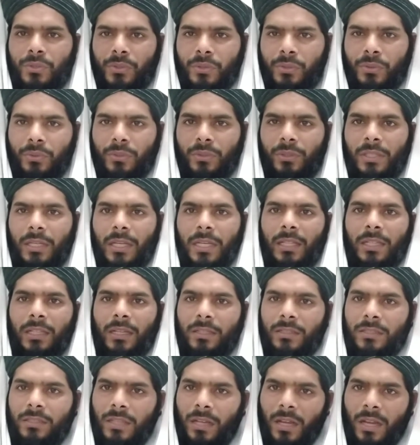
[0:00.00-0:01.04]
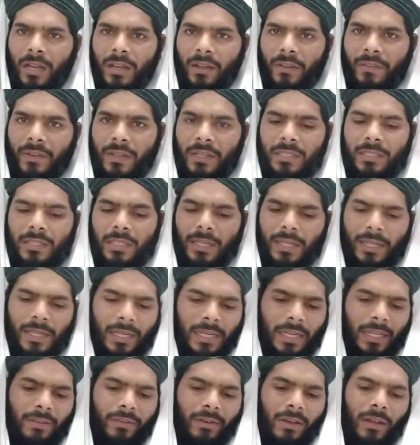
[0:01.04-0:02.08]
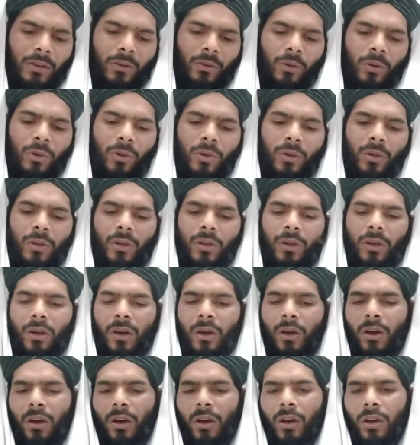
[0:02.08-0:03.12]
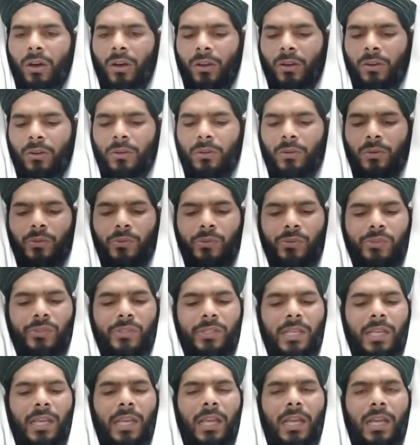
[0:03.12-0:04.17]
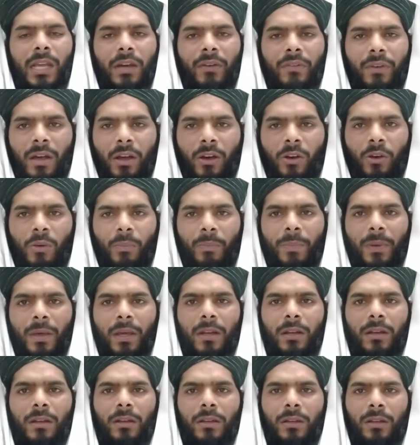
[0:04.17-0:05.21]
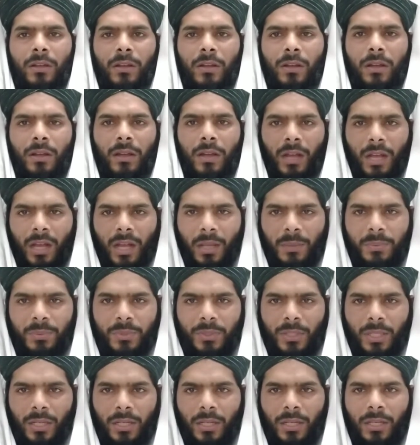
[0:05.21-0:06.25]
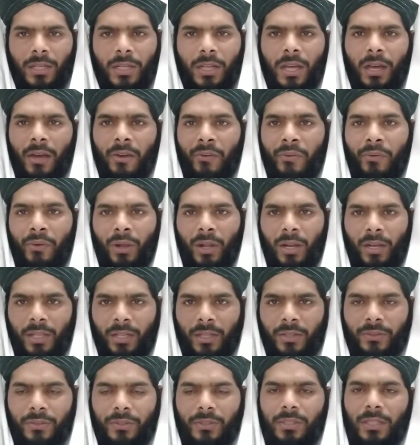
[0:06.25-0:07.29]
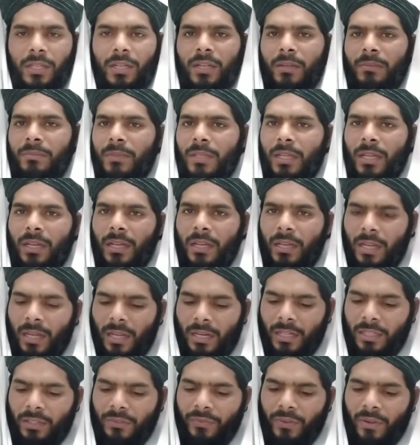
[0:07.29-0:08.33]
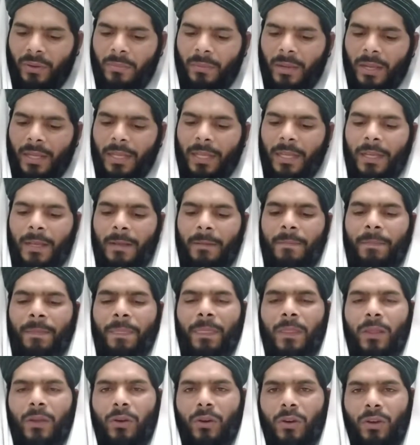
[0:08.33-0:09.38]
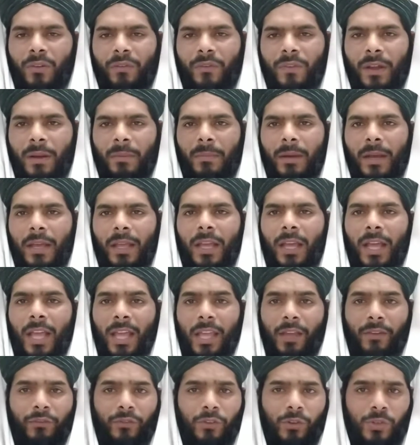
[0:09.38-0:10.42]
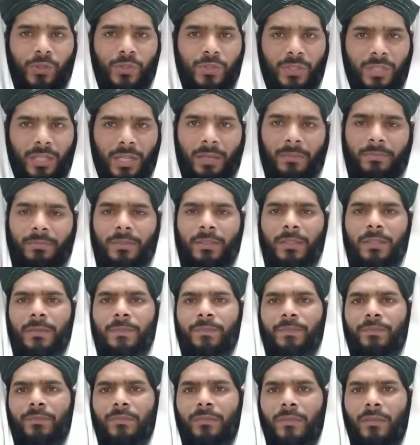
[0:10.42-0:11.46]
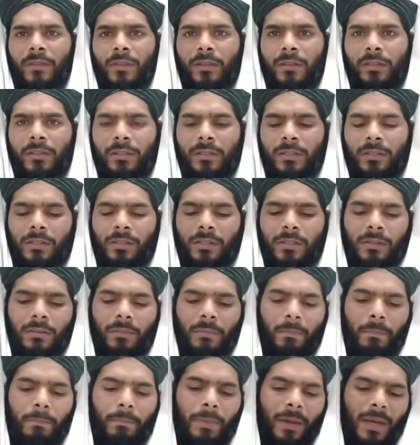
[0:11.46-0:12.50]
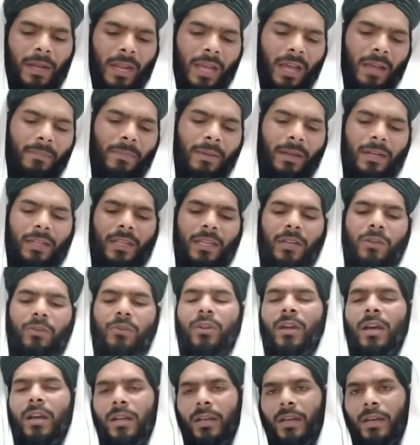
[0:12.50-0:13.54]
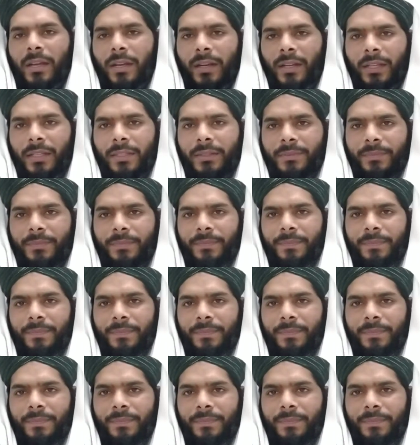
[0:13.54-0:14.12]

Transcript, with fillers: सूद के दस्तावेज़ लिखने वालों और उसके गवाहों पर आप सल्लल्लाहु अलैहि वसल्लम ने लानत फरमाई है और फरमाया है वो सब बराबर के गुनाहगार हैं